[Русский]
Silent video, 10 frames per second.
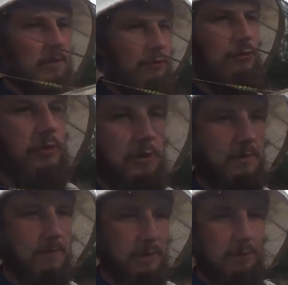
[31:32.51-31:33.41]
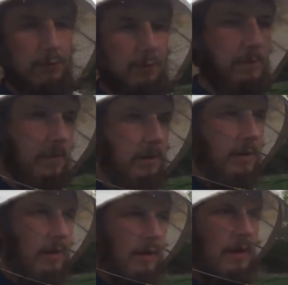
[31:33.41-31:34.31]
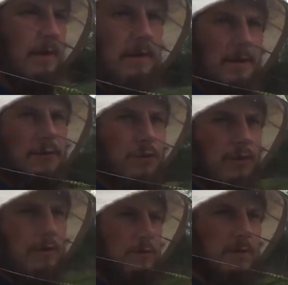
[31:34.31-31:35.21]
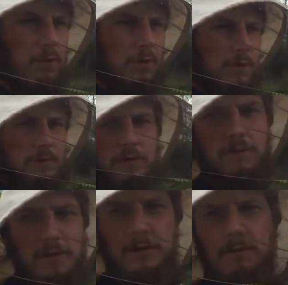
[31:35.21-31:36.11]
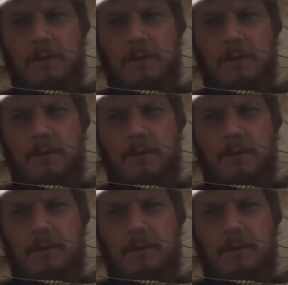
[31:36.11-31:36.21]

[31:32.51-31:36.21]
ощущениям в одной семье я все-таки с собой захватил